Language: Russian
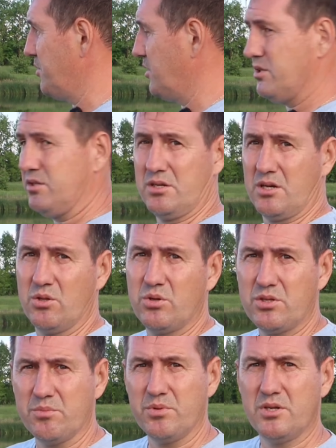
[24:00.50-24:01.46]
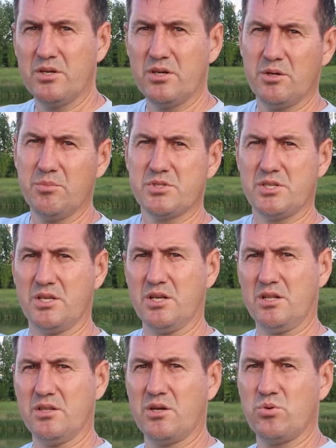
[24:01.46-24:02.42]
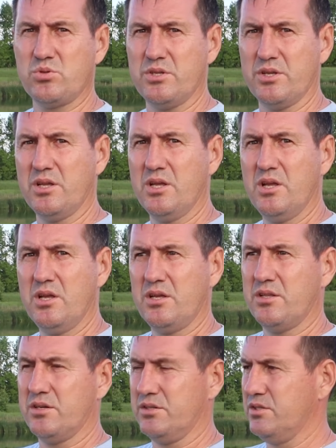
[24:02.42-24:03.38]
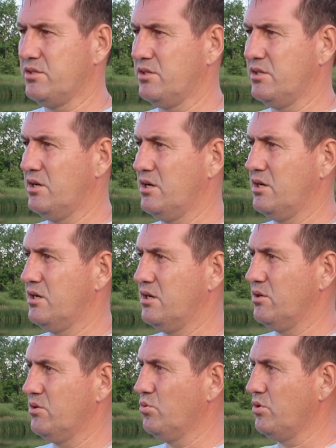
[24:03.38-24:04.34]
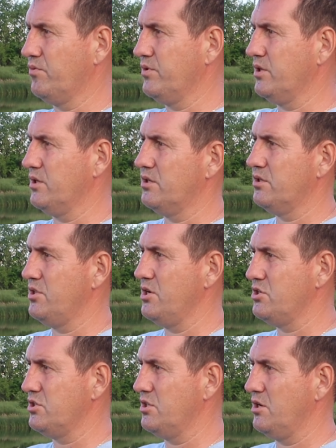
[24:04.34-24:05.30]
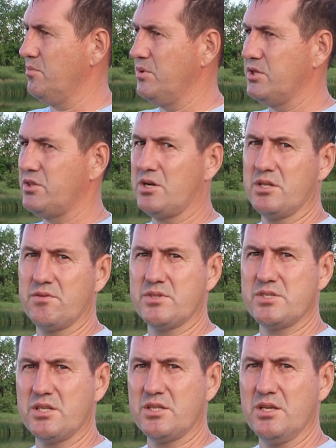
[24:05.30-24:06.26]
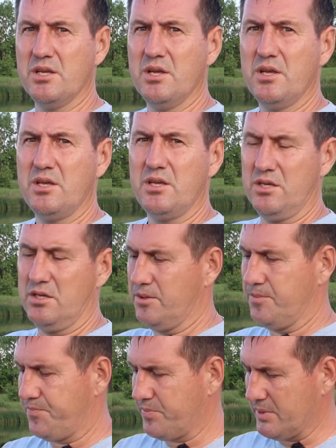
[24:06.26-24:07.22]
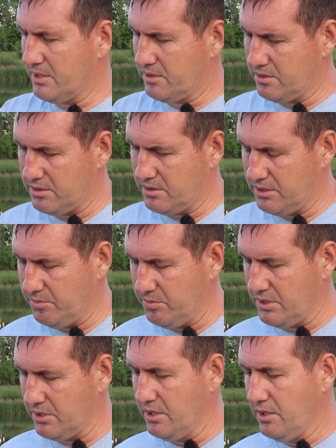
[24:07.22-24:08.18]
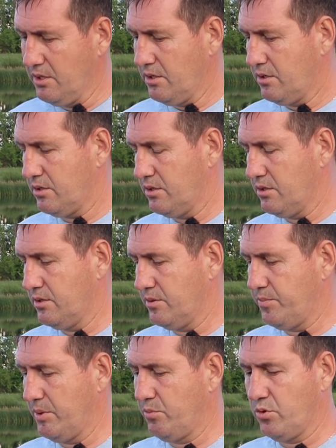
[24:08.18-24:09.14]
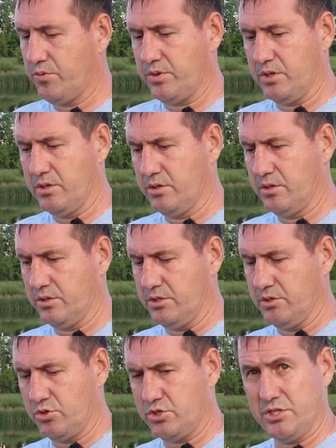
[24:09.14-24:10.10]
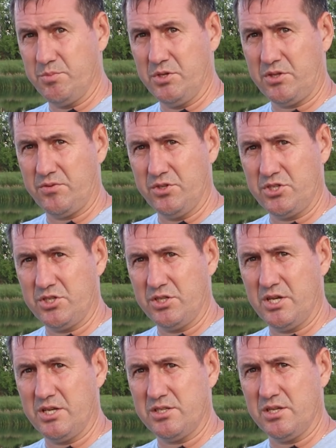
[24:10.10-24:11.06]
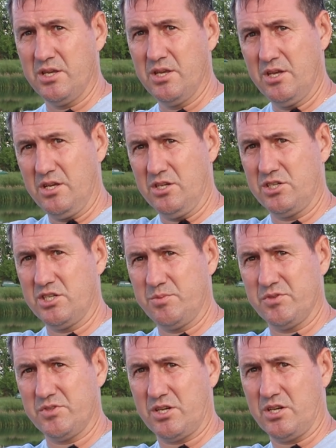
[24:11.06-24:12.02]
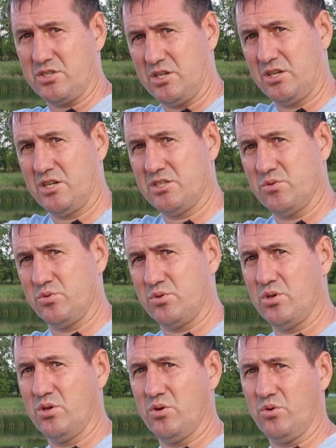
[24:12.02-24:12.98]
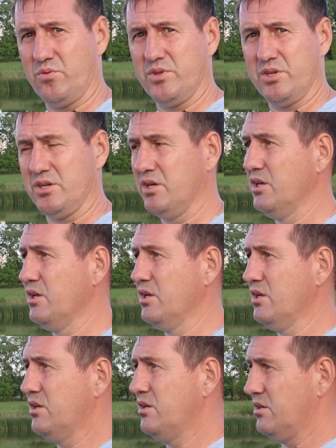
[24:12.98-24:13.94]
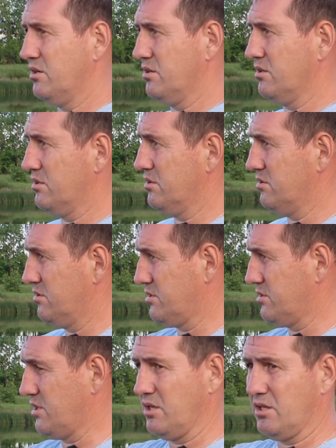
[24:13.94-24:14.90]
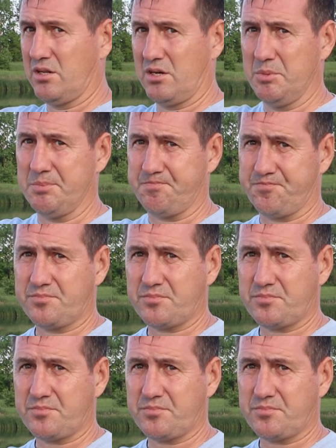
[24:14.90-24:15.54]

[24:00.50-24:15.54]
я проходил холотом, рыба стояла на русле, э, где-то на уровне 3-4 метра от высоты и э, именно э, по бровке, где вот 6 метров начинается и 6 метров заканчивается. Как раз вот ровная а, стояла рыба.